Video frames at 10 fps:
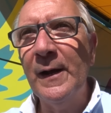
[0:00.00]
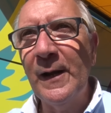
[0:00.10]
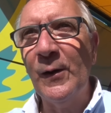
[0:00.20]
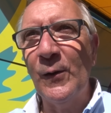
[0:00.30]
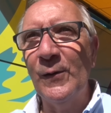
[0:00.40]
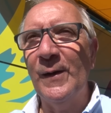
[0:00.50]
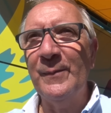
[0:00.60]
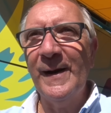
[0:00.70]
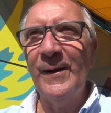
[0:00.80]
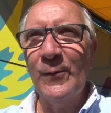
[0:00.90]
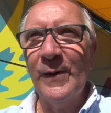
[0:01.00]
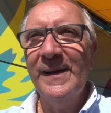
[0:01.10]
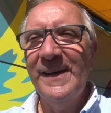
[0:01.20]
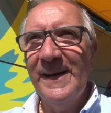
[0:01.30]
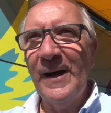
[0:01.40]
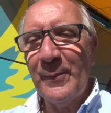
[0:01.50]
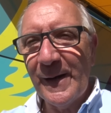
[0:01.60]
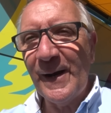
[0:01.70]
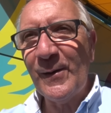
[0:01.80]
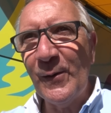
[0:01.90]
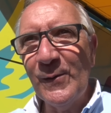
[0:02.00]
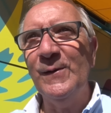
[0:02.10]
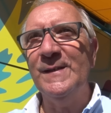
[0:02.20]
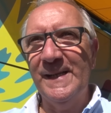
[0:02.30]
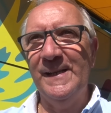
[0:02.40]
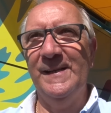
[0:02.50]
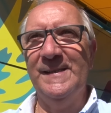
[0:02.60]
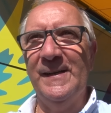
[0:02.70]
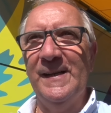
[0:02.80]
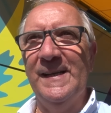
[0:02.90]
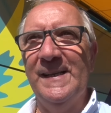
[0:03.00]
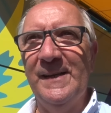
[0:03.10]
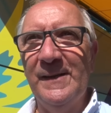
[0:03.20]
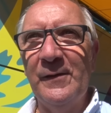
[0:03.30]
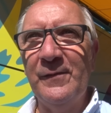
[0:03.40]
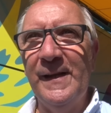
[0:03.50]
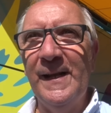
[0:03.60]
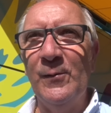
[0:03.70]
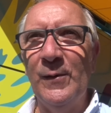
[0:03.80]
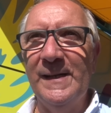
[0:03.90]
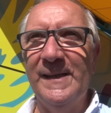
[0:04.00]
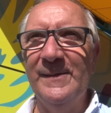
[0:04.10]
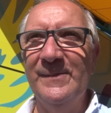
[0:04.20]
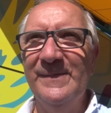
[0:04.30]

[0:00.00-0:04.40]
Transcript: la, chrono, après la, c'est défini la Vuelta.